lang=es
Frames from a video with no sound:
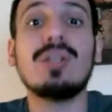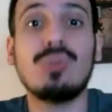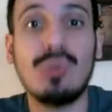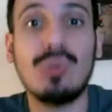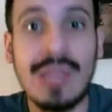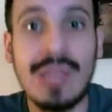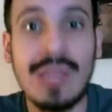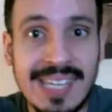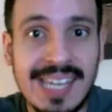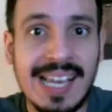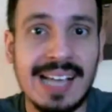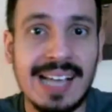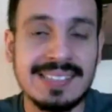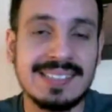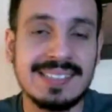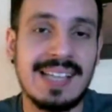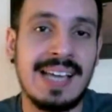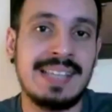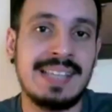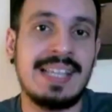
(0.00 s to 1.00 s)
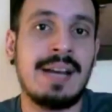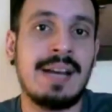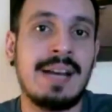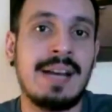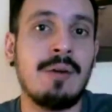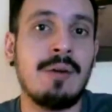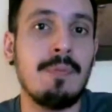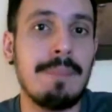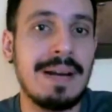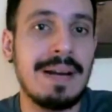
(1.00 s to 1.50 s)
tú dedicas a estar
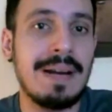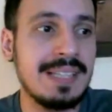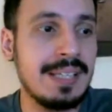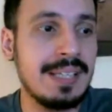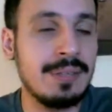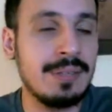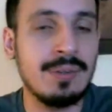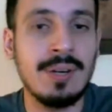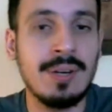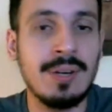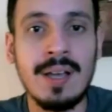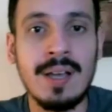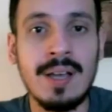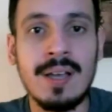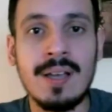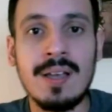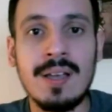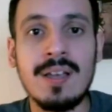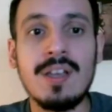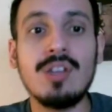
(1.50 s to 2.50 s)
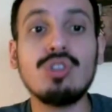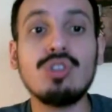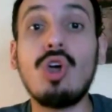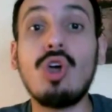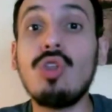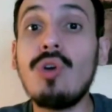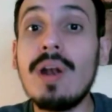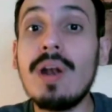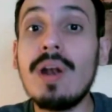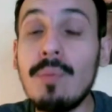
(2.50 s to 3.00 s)
en un partido,
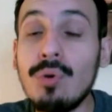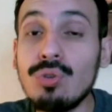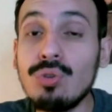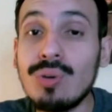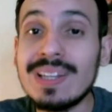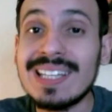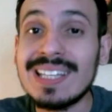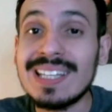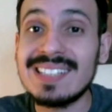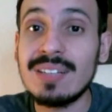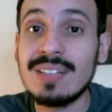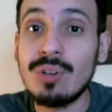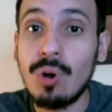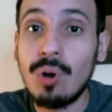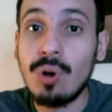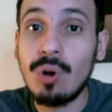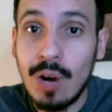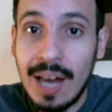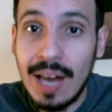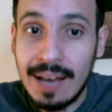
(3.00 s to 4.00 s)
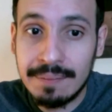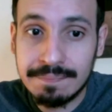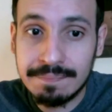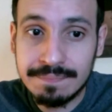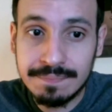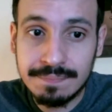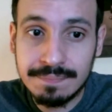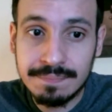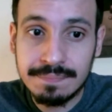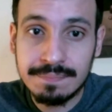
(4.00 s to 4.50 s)
todo el mundo está haciendo cola.
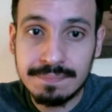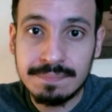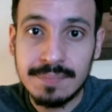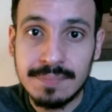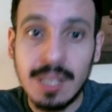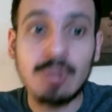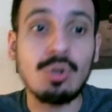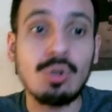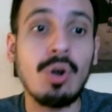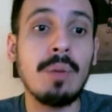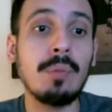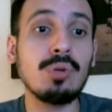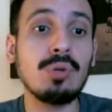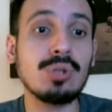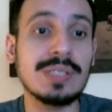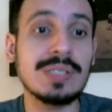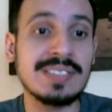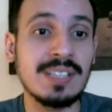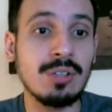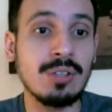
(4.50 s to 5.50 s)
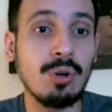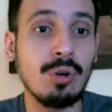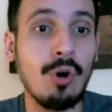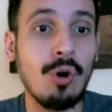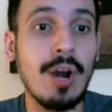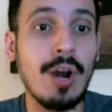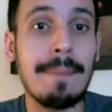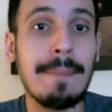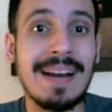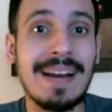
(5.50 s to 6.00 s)
Y todo el mundo está haciendo
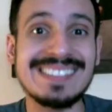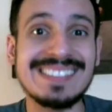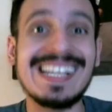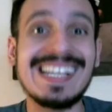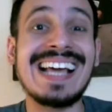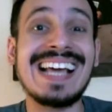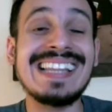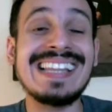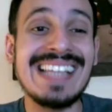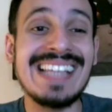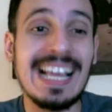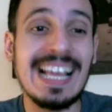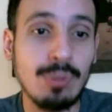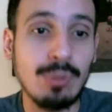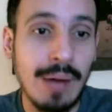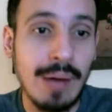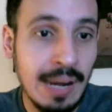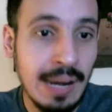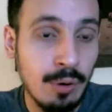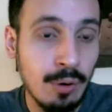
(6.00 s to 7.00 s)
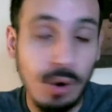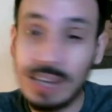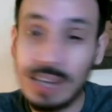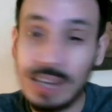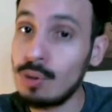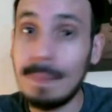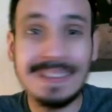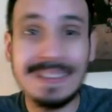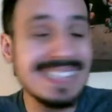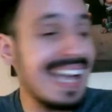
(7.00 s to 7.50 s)
cola para ser candidato a algo.
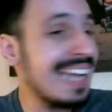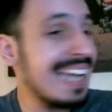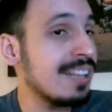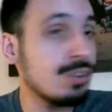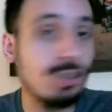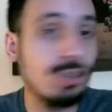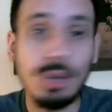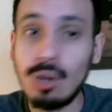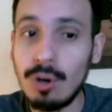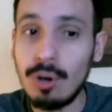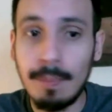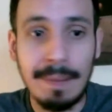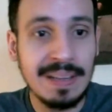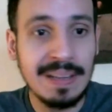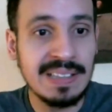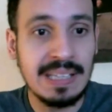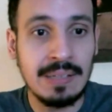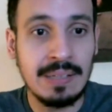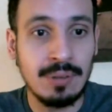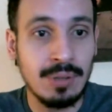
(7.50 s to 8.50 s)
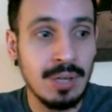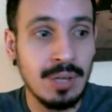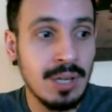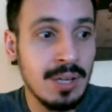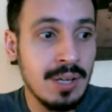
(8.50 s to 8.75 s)
Eso pasa en todos los partidos.